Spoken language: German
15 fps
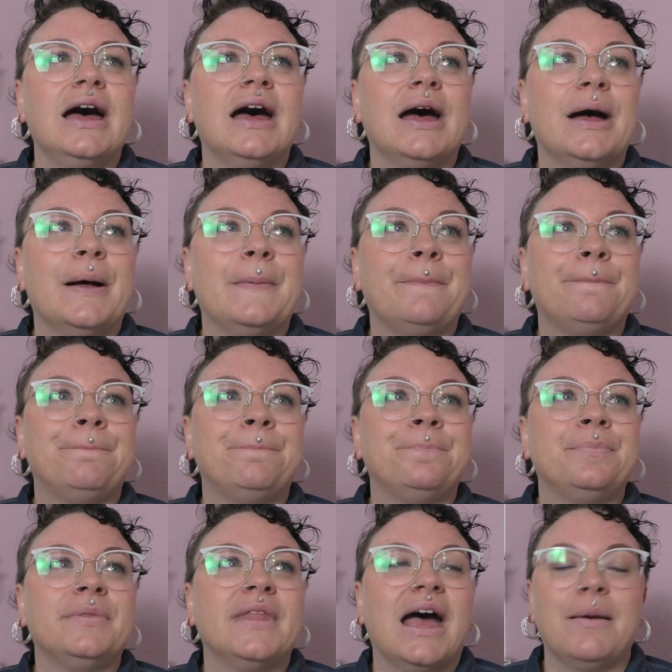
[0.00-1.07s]

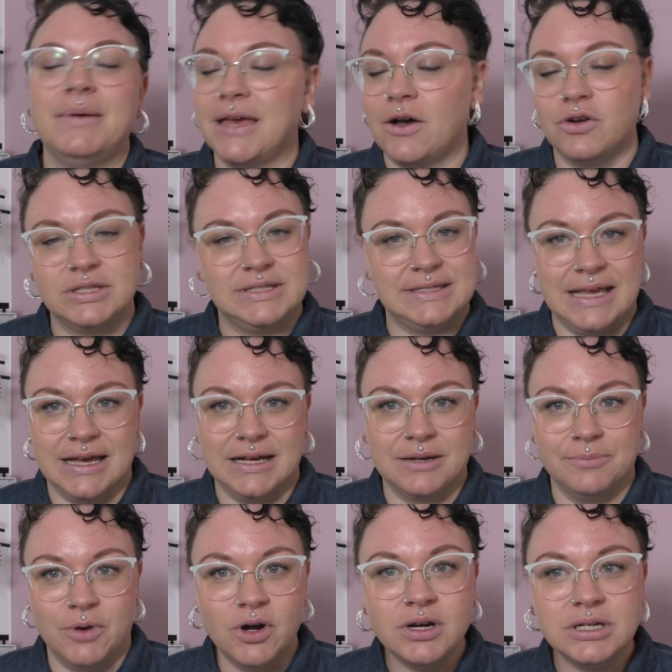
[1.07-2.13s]
Ähm, habe ich ja auch sehr
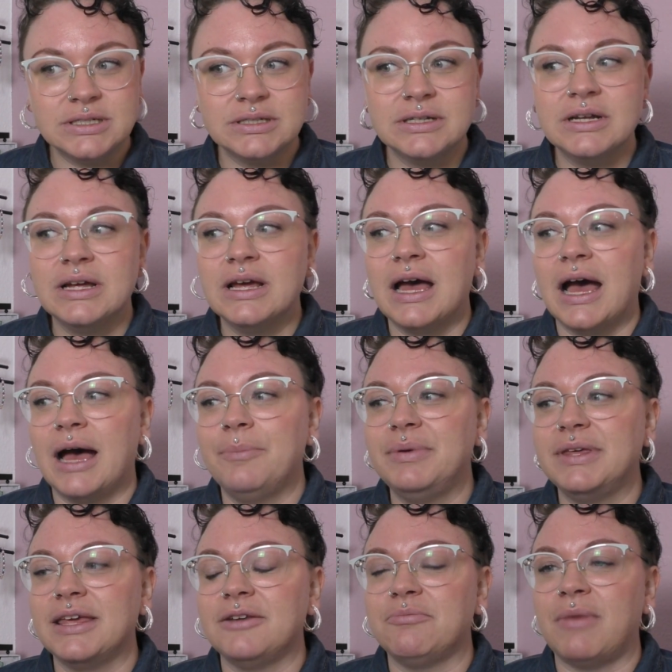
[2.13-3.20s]
gemocht
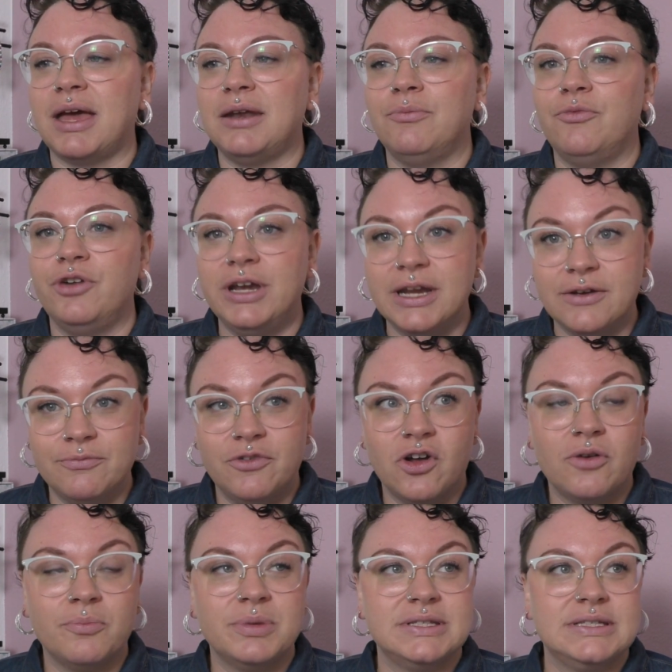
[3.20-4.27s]
habe ich in meinem reading
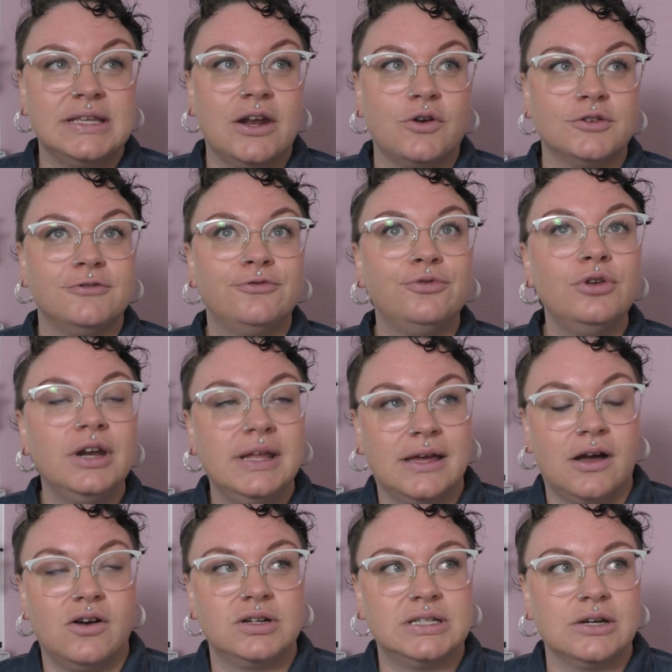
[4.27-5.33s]
vlog ein bisschen
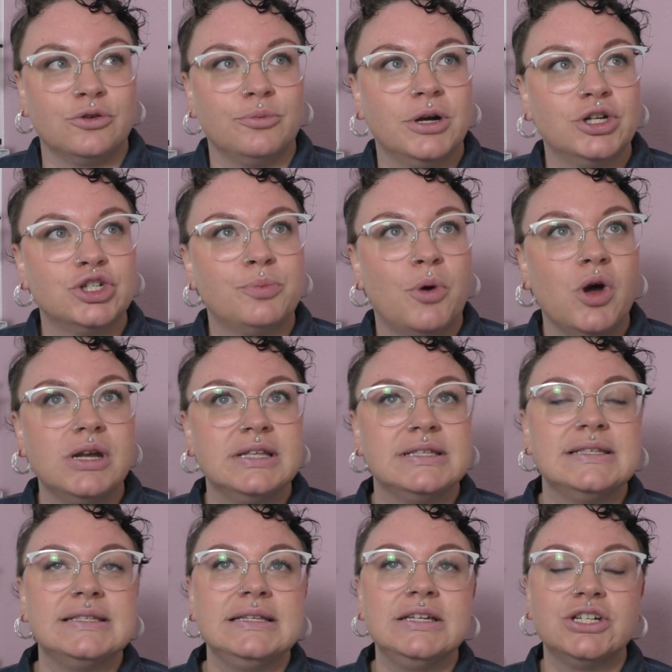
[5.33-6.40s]
ausführlicher auch darüber gesprochen.
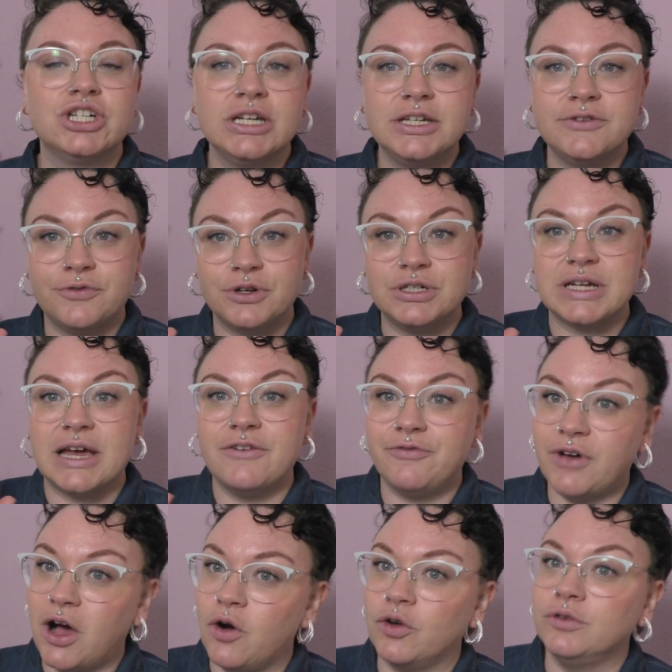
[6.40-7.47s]
Es ist die Geschichte von drei
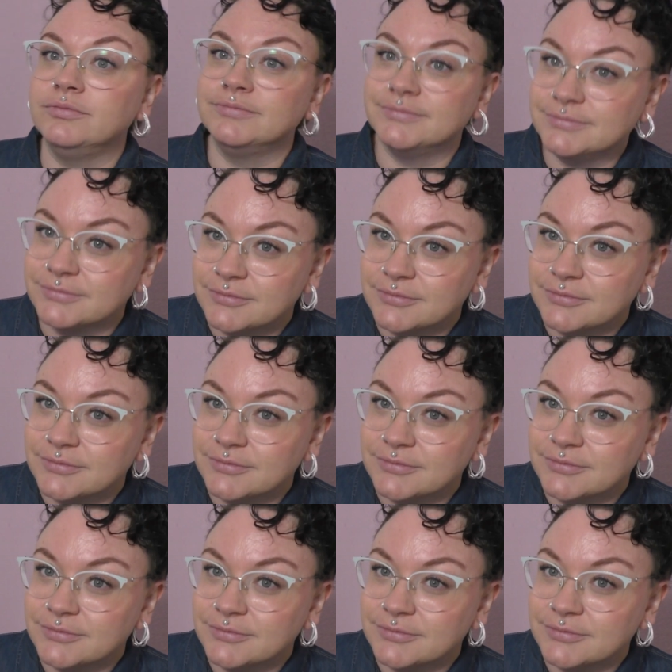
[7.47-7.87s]
Frauen,